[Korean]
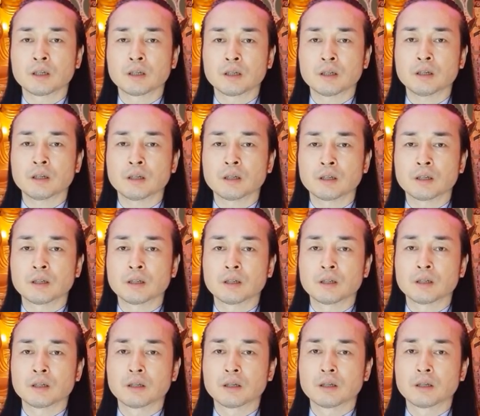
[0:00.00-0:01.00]
예?
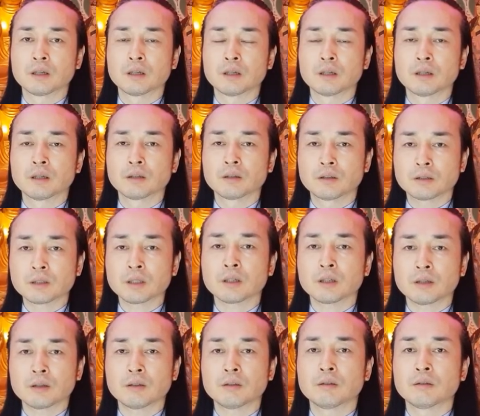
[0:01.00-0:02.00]

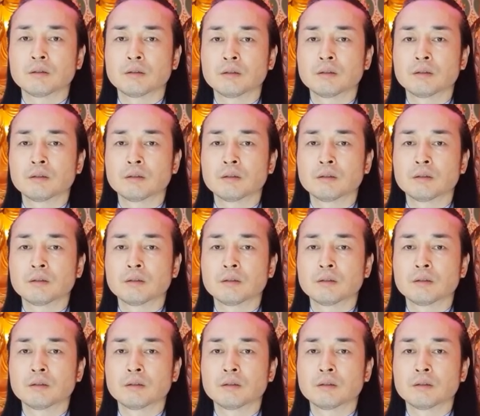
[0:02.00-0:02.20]
그잖아요.